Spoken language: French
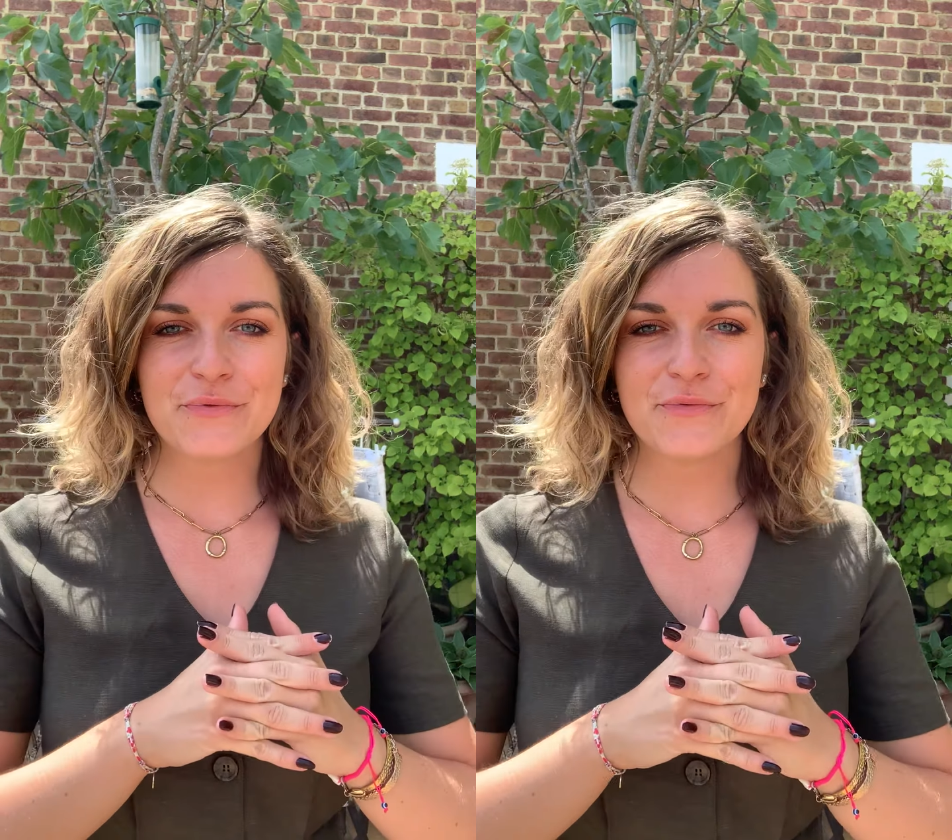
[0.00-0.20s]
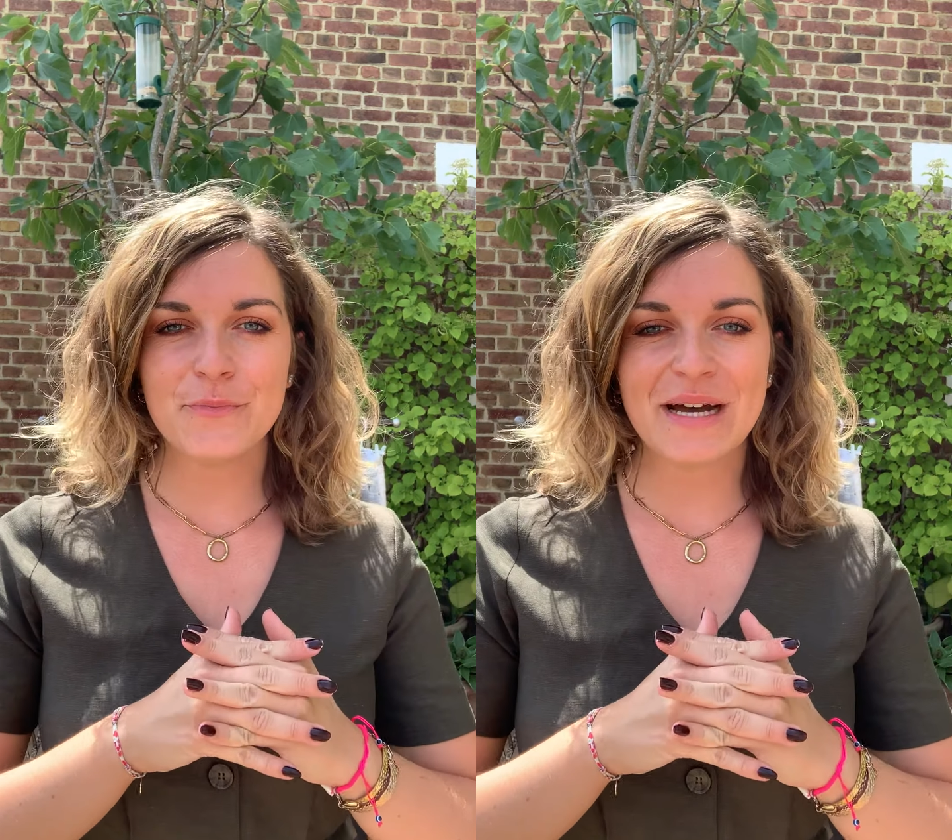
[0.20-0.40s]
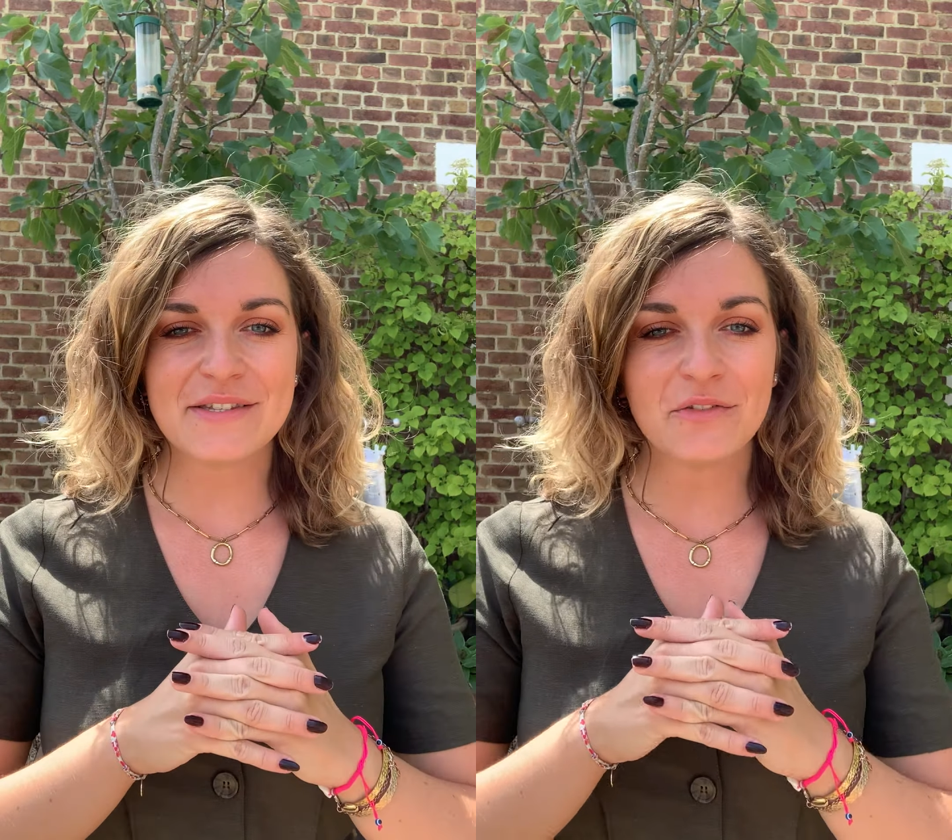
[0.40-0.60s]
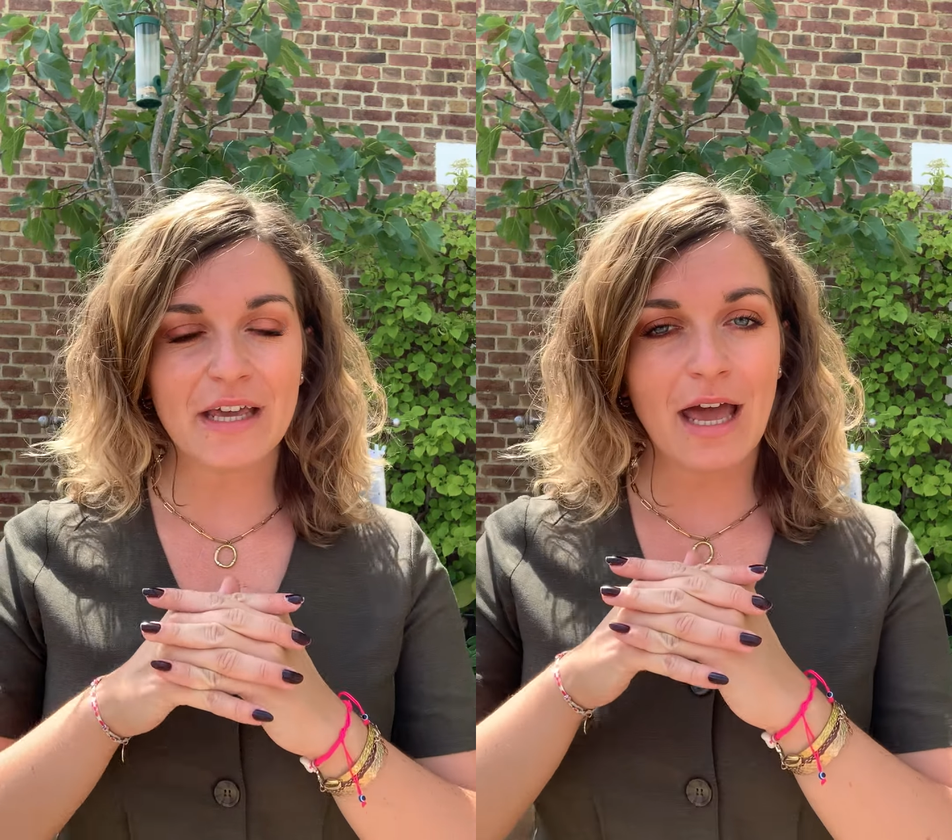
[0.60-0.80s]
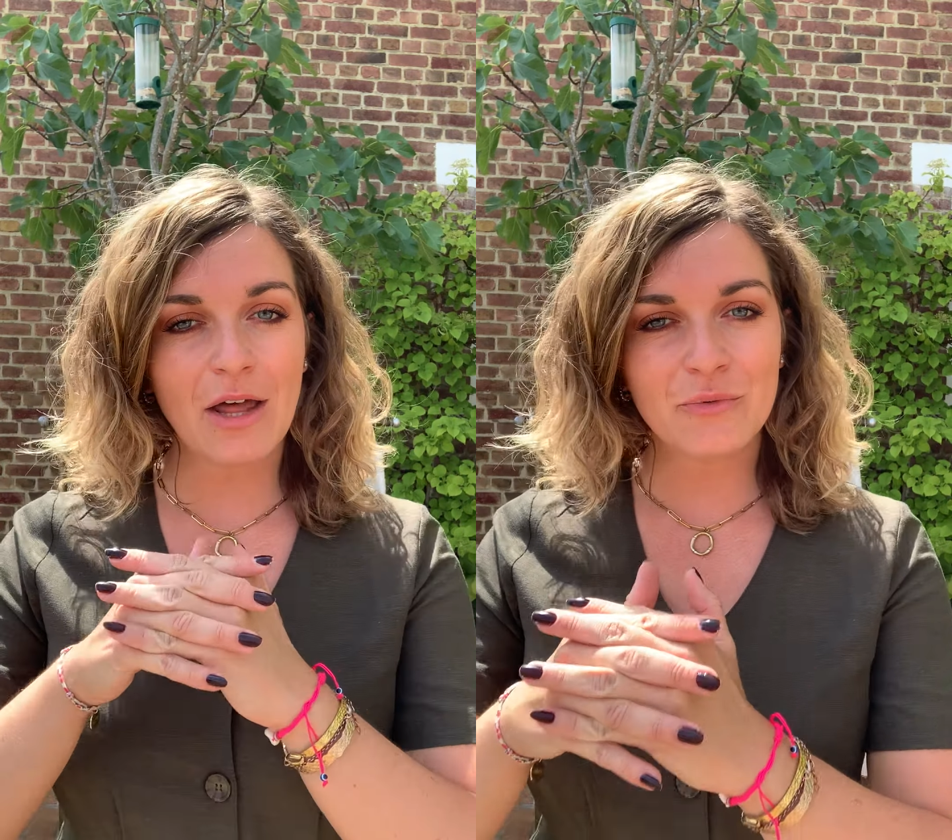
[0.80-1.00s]
je vous
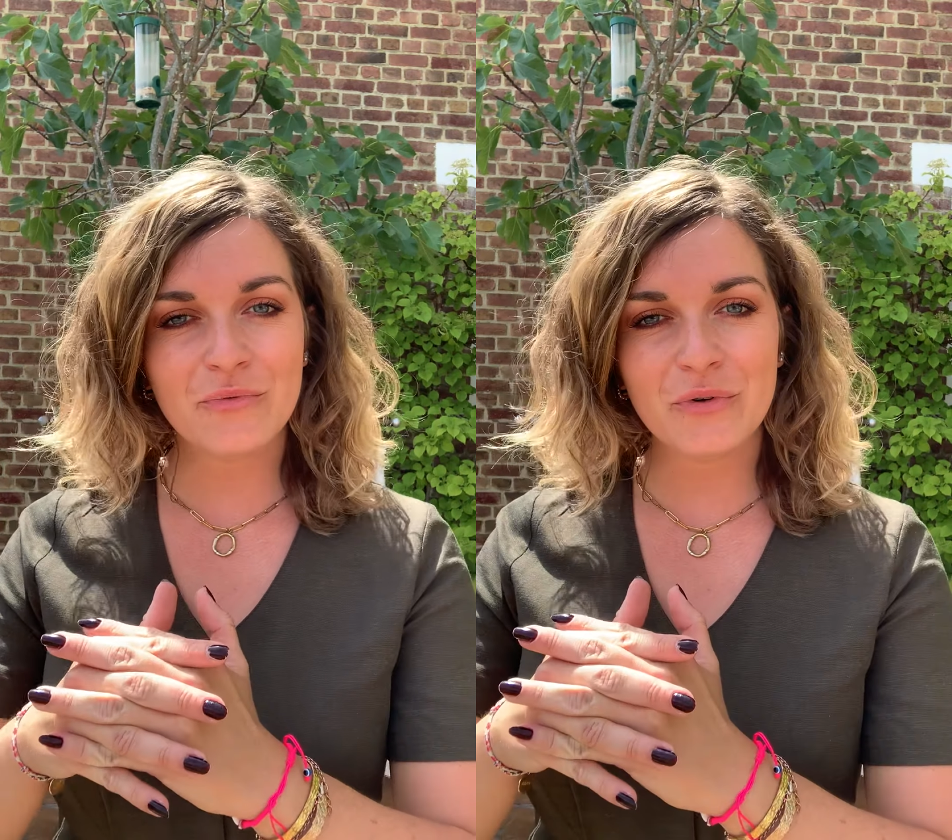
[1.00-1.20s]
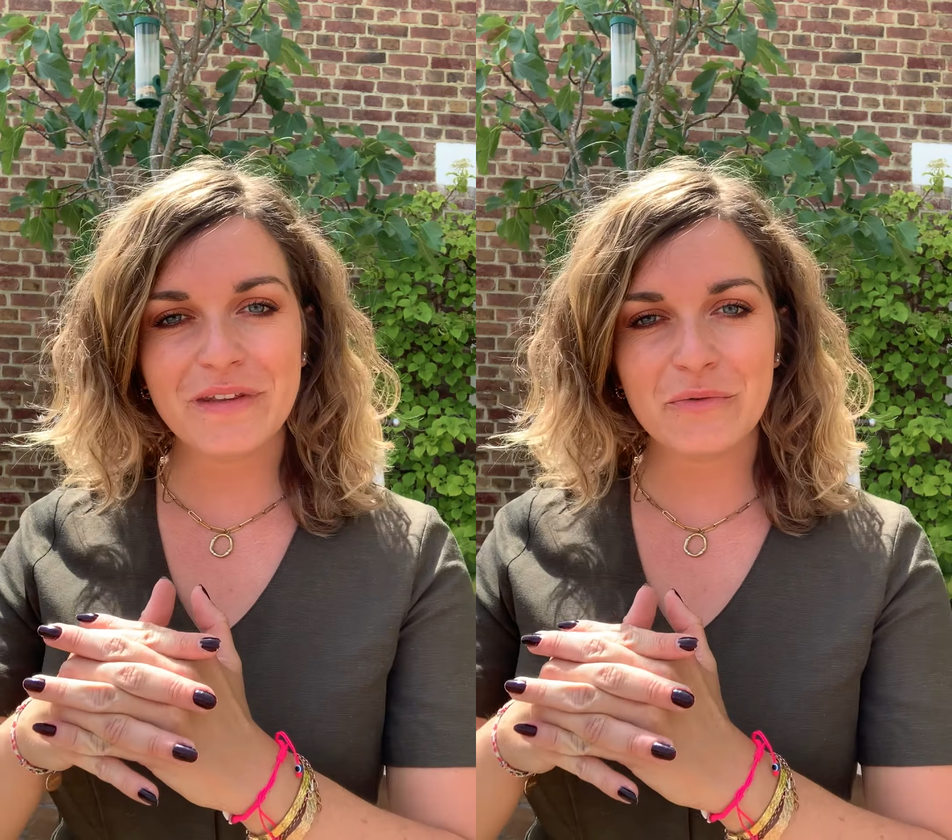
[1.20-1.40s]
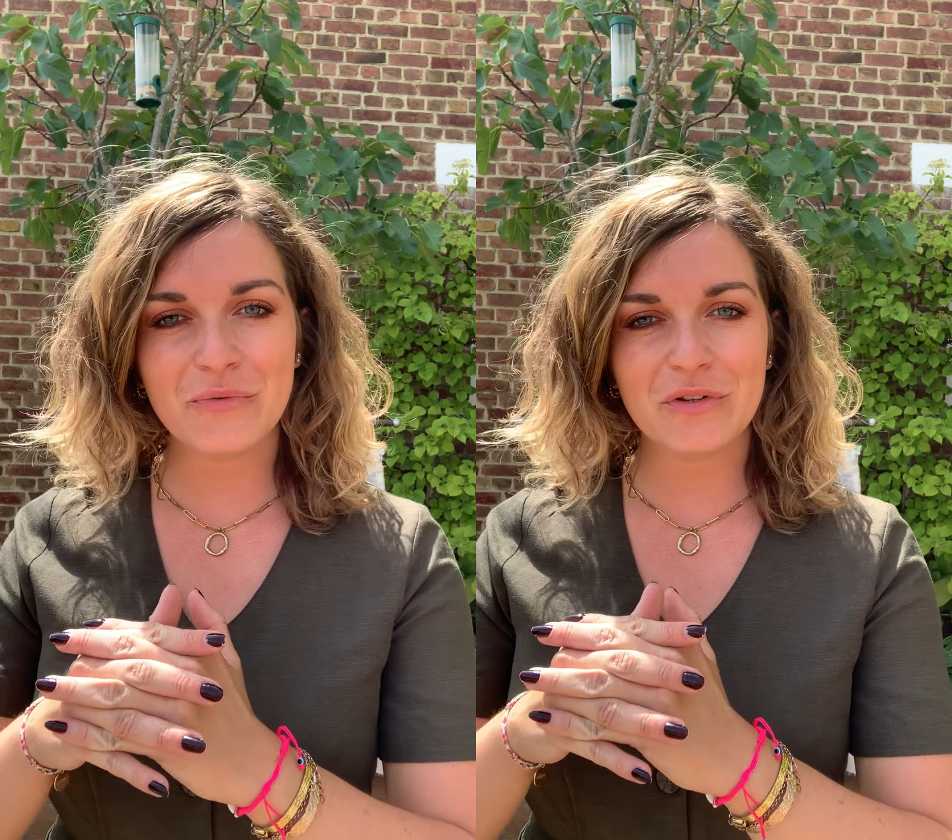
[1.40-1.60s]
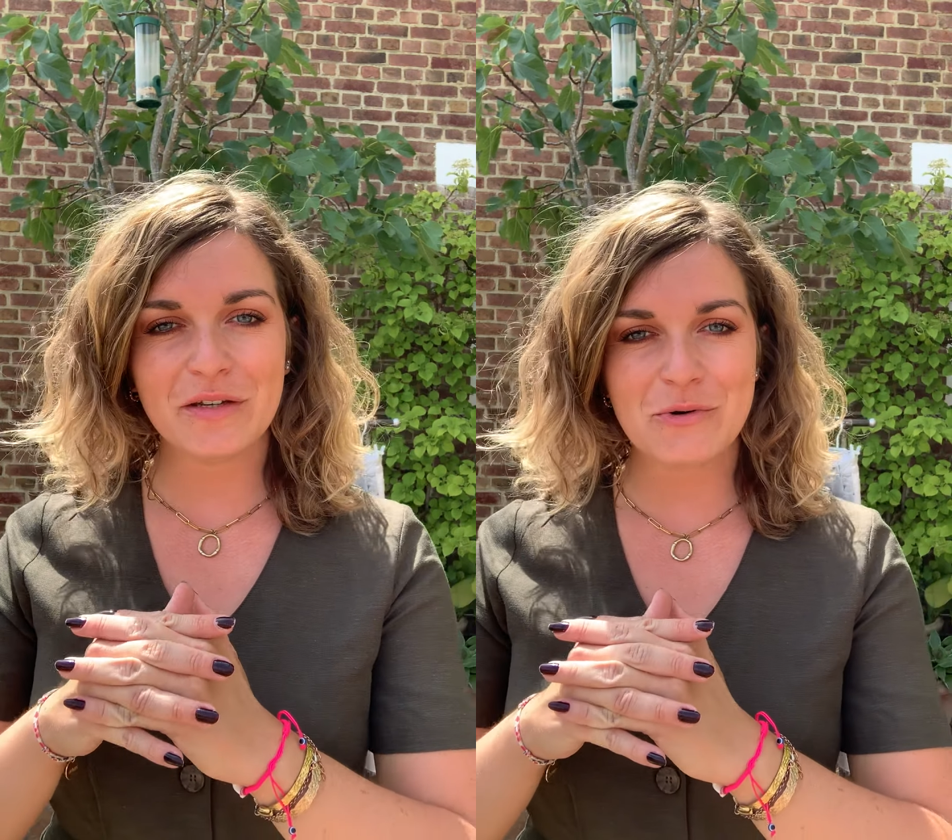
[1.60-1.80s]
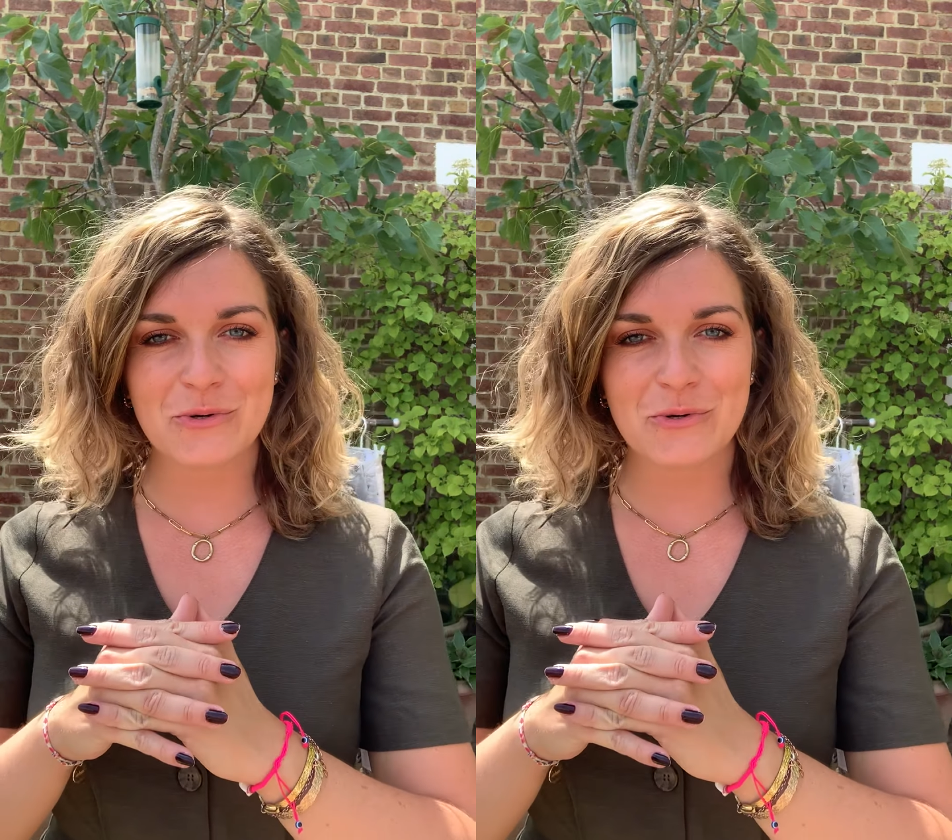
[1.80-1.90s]
présente à nouveau des nouveautés